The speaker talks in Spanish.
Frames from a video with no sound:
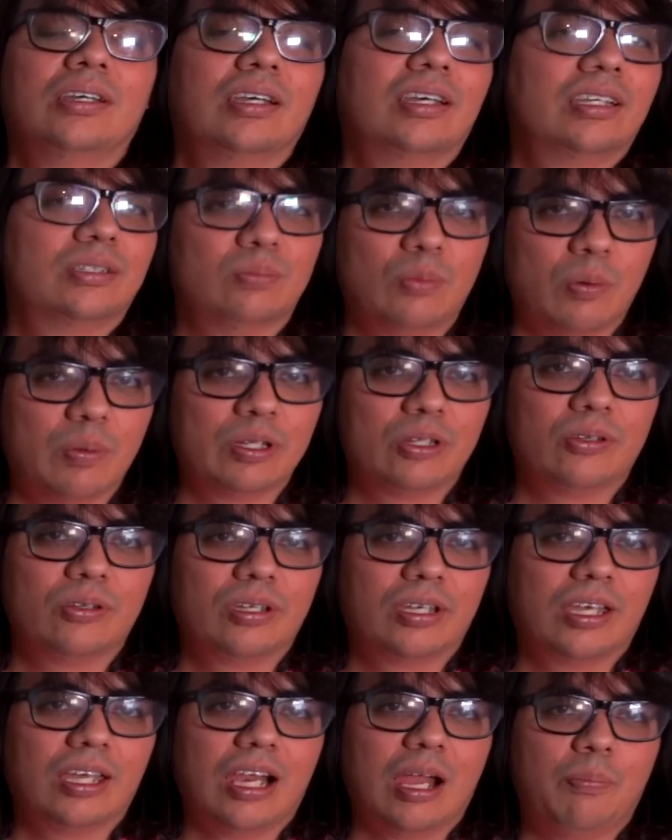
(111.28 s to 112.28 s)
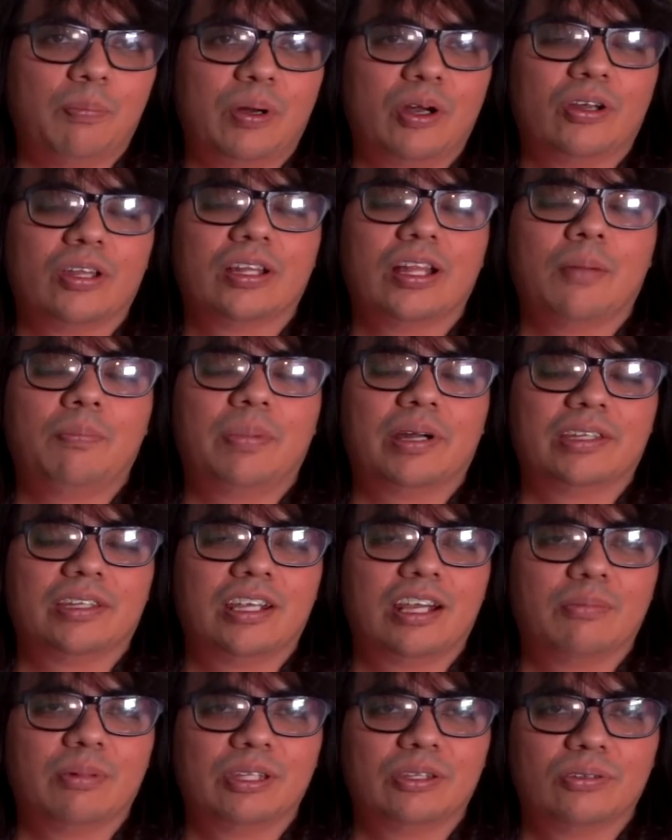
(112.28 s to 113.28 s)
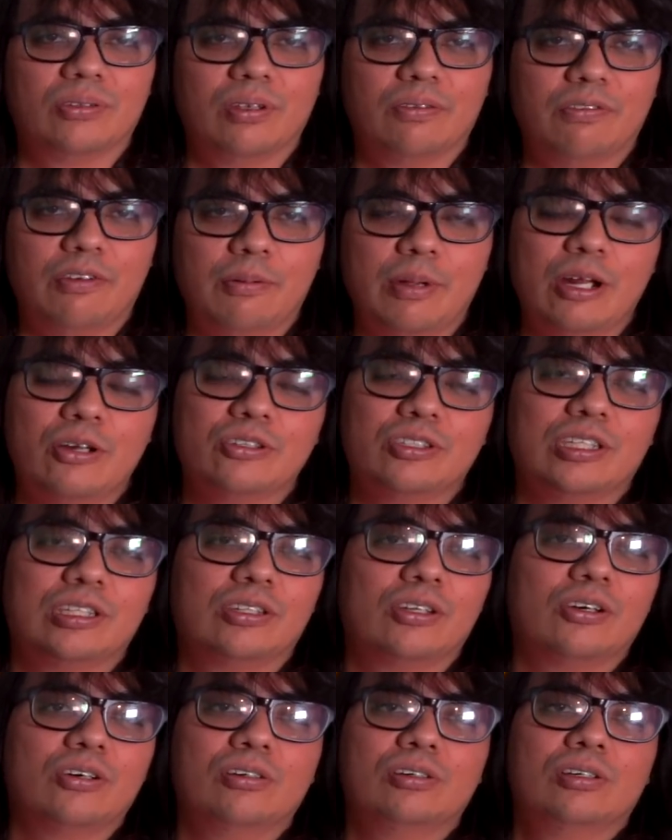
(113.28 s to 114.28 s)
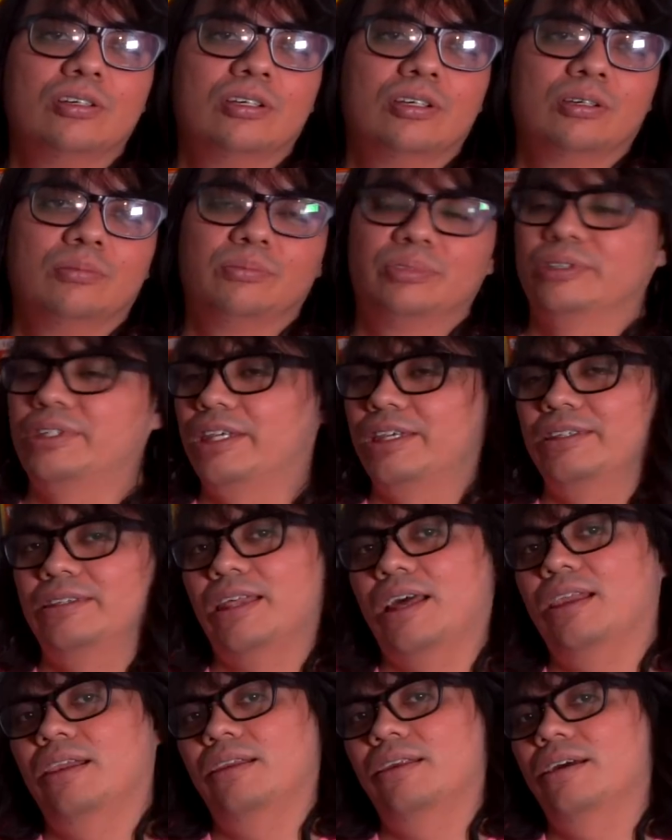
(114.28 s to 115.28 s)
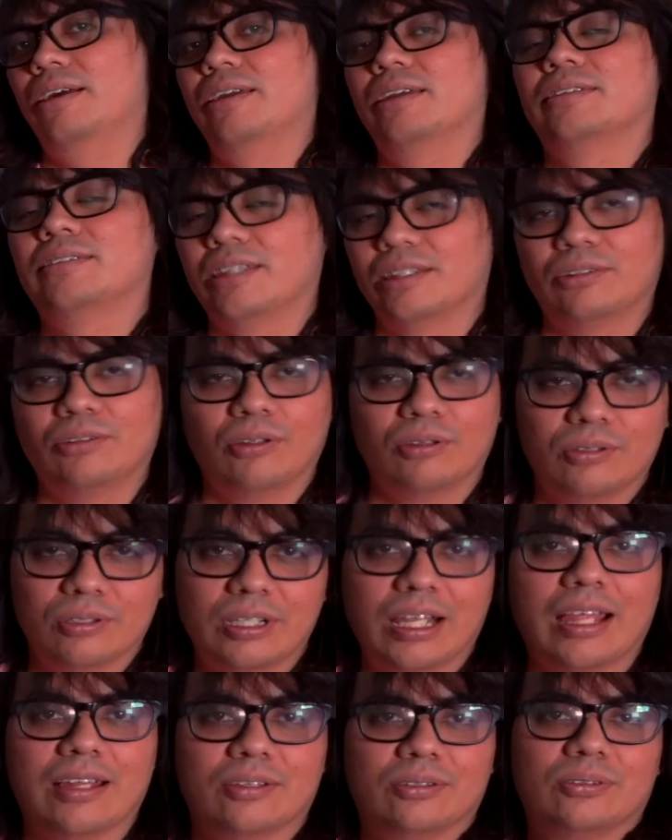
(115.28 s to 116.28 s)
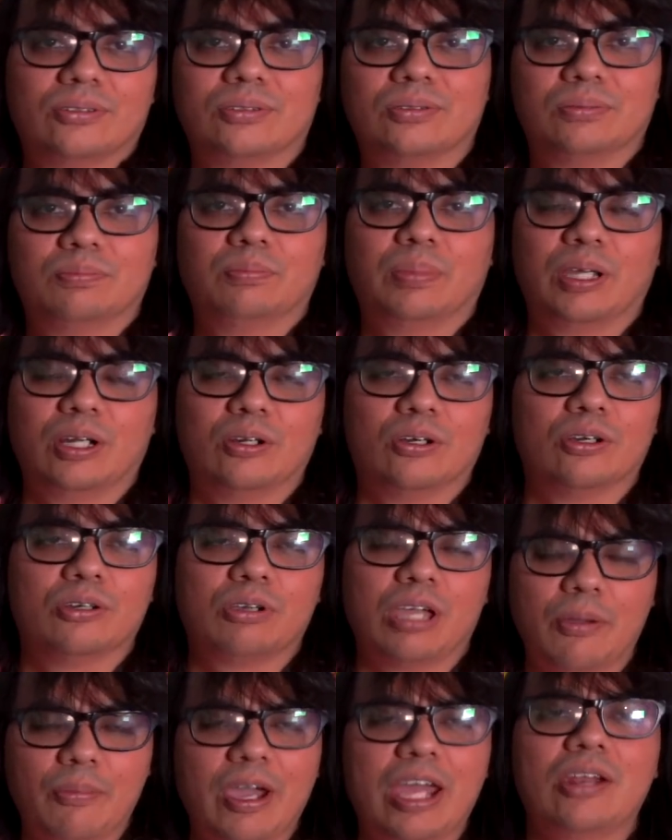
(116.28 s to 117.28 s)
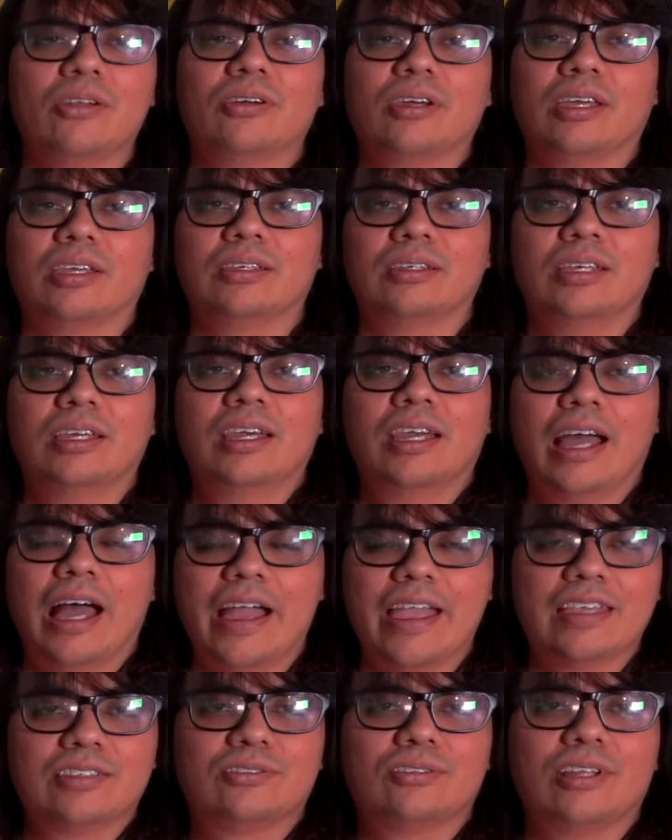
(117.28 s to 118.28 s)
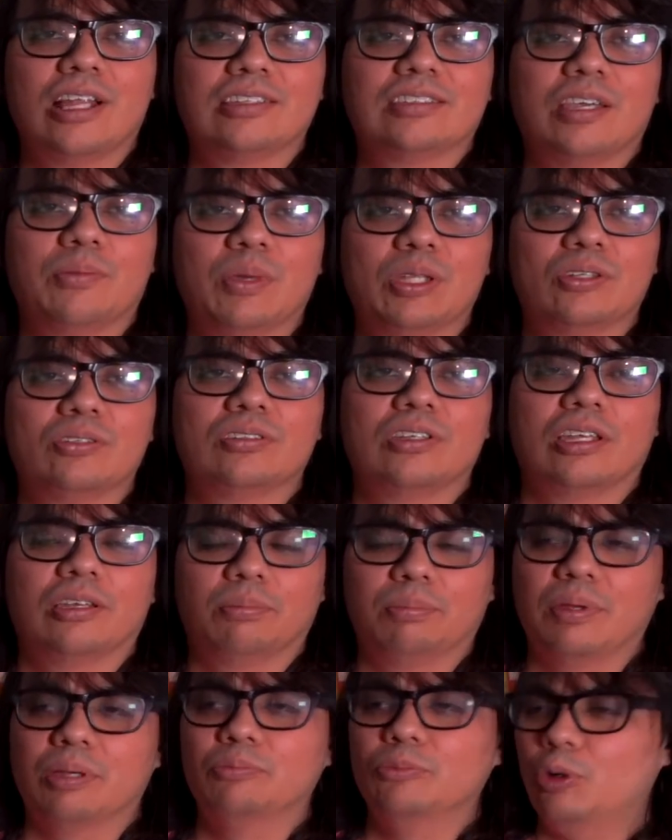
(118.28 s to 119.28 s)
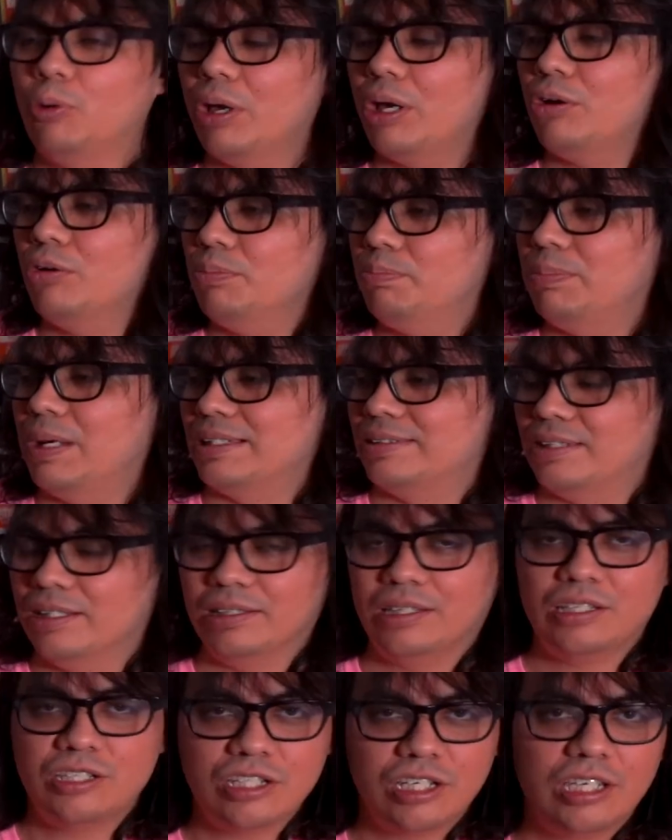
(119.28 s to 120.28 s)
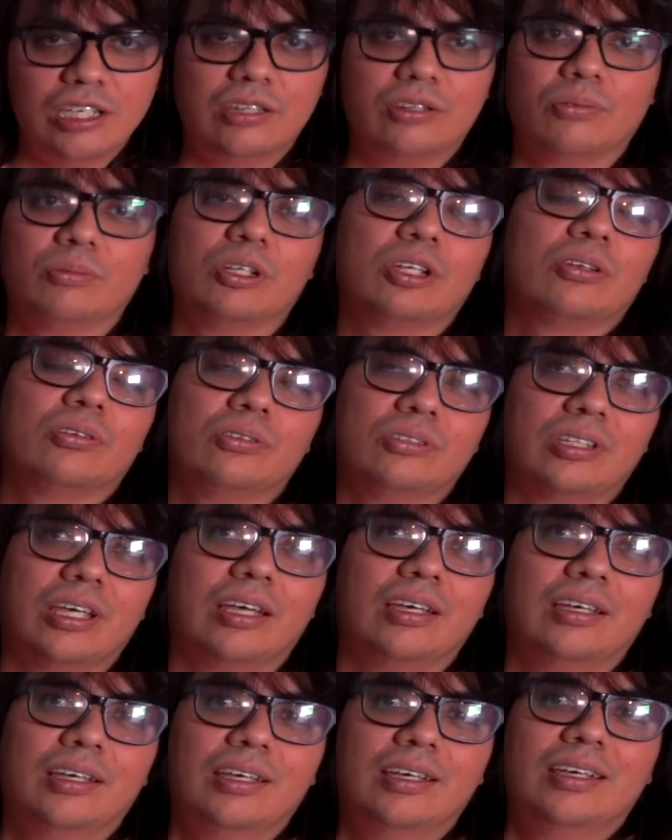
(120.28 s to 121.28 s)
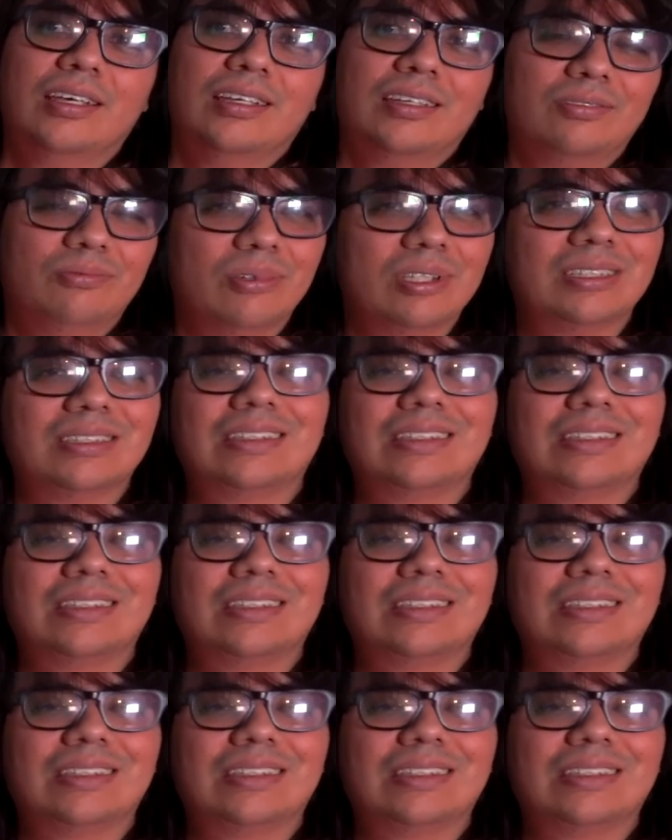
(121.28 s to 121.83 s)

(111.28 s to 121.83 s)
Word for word: es momento de que la preorden a partir del 21 de febrero, si no, pues digital, ahí está en todos lados. Pero qué bueno que haya estos lanzamientos de un juego bastante chiquito, o sea, no es